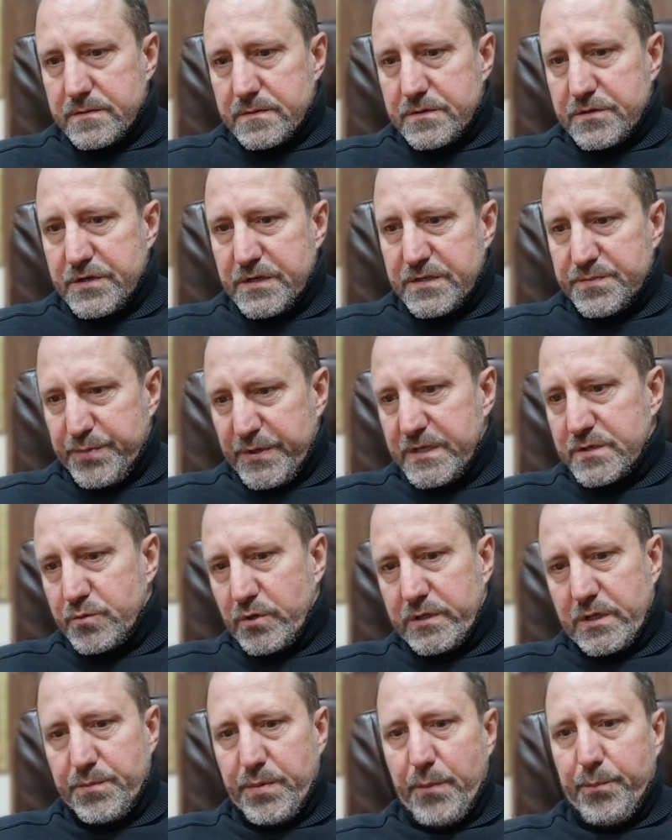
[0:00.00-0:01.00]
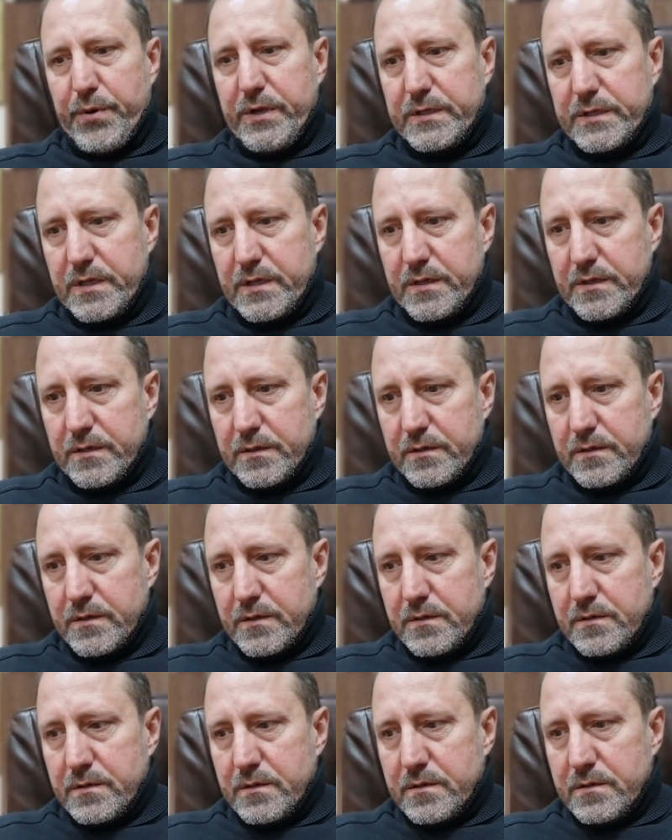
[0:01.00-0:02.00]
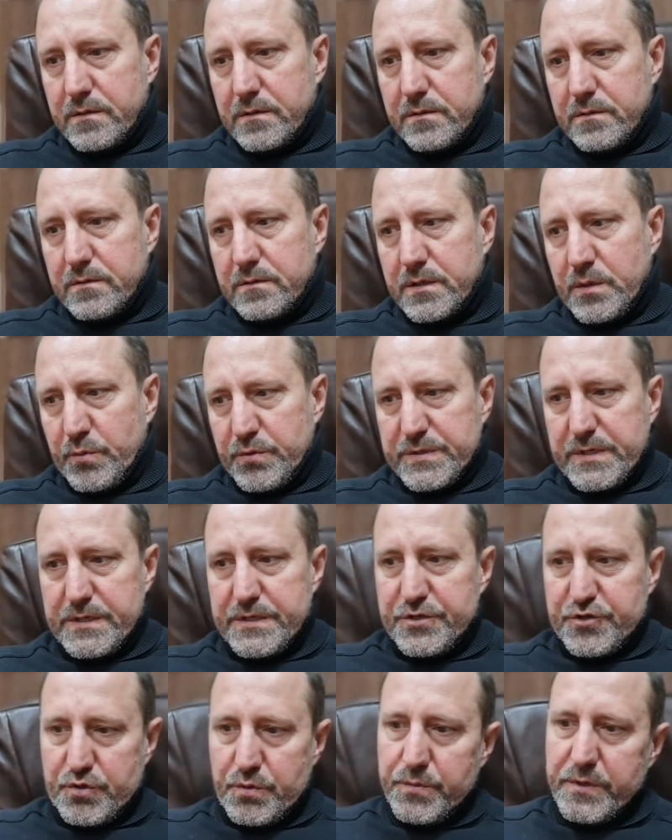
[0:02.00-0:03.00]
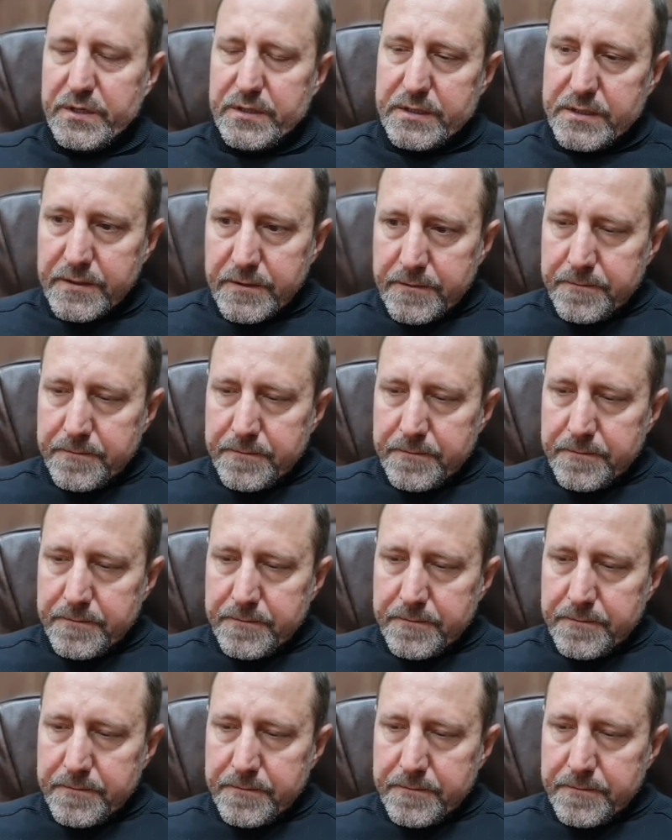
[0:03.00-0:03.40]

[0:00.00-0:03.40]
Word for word: через призму этой попытки я могу сказать, что мы,